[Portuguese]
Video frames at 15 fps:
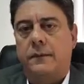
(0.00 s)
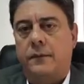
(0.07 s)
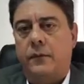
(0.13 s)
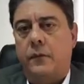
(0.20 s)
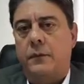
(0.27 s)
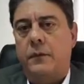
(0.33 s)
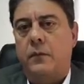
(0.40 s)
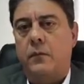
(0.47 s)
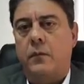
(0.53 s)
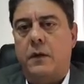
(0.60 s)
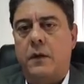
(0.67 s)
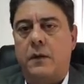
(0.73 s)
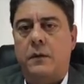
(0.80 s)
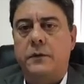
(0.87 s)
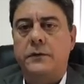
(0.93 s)
sobre o
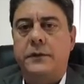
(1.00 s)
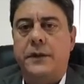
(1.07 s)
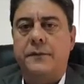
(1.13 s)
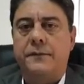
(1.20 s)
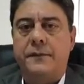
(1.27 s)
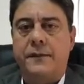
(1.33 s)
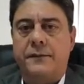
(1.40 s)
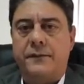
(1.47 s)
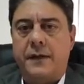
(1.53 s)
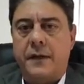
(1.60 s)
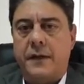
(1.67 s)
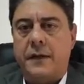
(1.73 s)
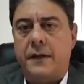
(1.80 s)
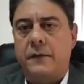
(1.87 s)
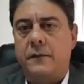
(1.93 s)
qual já havia
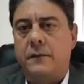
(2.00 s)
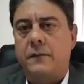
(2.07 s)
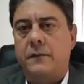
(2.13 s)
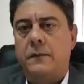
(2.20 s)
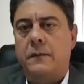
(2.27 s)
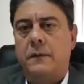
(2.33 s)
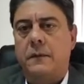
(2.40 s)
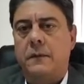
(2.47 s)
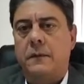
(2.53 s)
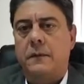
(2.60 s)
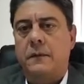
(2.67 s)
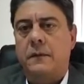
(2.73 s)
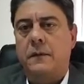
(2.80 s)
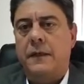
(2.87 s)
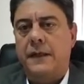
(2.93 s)
falado
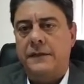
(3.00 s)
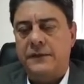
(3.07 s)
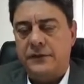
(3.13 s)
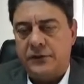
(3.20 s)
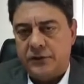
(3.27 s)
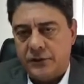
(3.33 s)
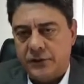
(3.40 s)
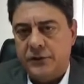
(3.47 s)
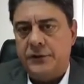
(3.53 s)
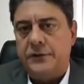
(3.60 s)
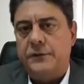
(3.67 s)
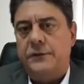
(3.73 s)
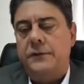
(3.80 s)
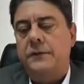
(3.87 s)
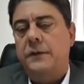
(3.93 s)
nesses
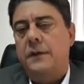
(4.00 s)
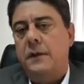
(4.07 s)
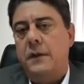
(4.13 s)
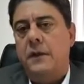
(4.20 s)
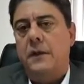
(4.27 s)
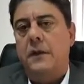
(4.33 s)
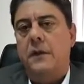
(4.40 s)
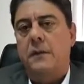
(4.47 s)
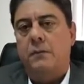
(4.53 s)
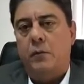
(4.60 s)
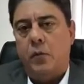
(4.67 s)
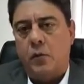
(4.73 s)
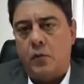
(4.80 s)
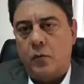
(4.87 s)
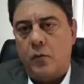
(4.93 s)
dias
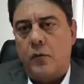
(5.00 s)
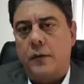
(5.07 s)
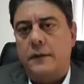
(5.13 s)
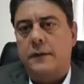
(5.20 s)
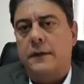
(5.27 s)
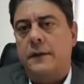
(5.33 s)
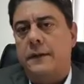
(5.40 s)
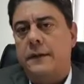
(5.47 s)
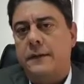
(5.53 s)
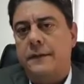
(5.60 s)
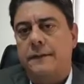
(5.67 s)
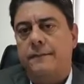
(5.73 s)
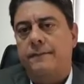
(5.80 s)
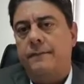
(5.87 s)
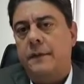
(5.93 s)
por conta
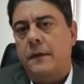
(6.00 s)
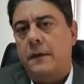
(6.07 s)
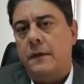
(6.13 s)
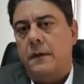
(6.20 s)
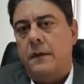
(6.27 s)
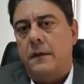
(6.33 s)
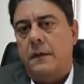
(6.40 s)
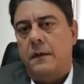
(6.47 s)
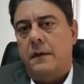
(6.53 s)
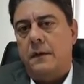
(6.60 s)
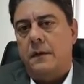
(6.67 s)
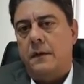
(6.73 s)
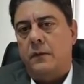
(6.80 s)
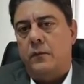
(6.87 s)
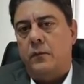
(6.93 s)

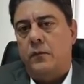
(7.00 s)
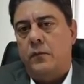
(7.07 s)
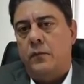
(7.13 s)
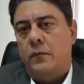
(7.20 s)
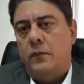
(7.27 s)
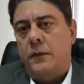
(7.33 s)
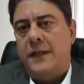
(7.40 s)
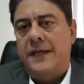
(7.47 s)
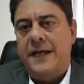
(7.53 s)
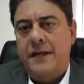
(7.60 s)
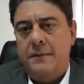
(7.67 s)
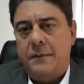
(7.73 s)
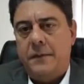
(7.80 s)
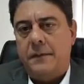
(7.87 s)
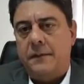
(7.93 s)
do
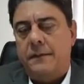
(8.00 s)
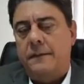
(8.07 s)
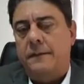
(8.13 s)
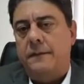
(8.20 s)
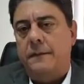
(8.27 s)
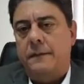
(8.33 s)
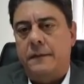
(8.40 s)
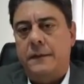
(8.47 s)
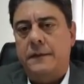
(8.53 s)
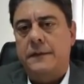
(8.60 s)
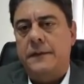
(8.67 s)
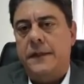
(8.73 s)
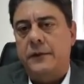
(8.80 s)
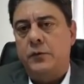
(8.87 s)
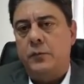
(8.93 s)
crime que
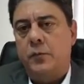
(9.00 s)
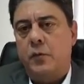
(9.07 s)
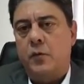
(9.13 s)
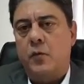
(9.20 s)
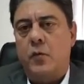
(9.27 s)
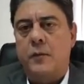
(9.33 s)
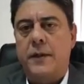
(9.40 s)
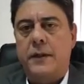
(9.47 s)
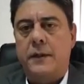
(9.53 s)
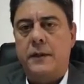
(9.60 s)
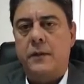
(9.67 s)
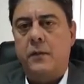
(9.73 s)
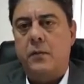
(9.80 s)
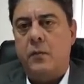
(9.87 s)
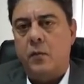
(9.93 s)
Sérgio Moro
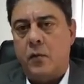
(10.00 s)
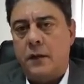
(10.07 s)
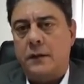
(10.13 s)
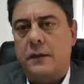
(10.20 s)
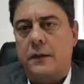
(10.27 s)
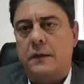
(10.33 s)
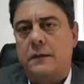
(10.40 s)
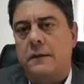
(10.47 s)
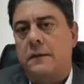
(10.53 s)
cometeu contra